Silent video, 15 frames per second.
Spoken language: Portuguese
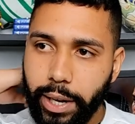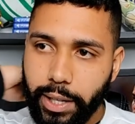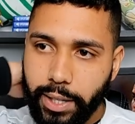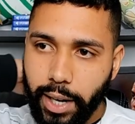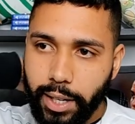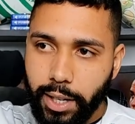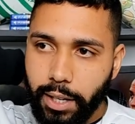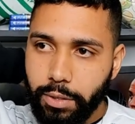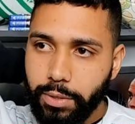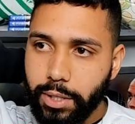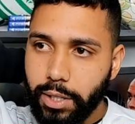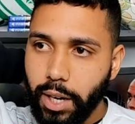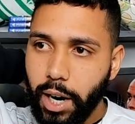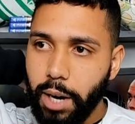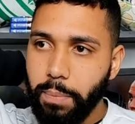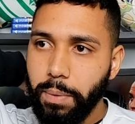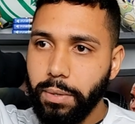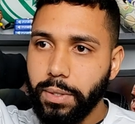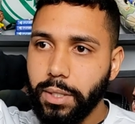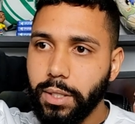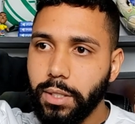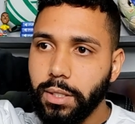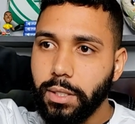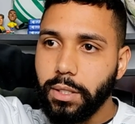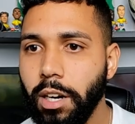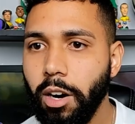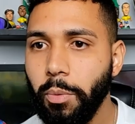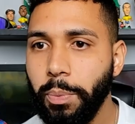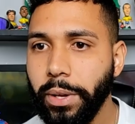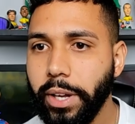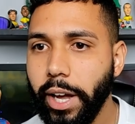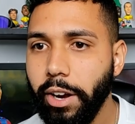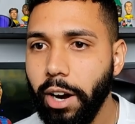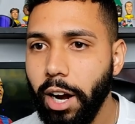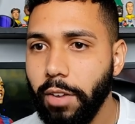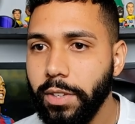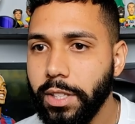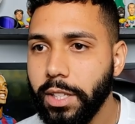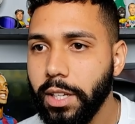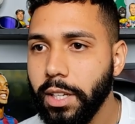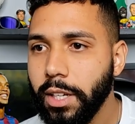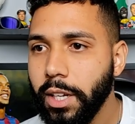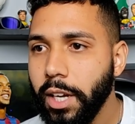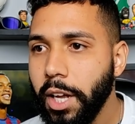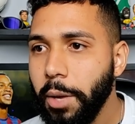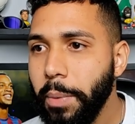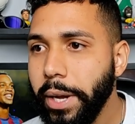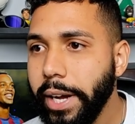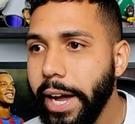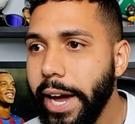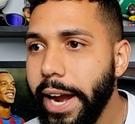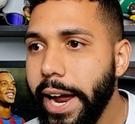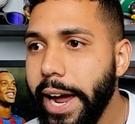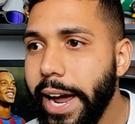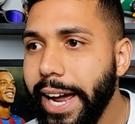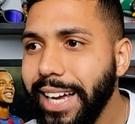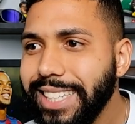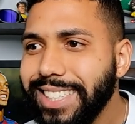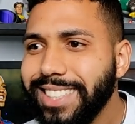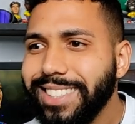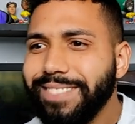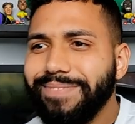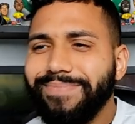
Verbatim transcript: peitada ali no Scarpa, mano. Vamos, Piqueirovski. Piqueires.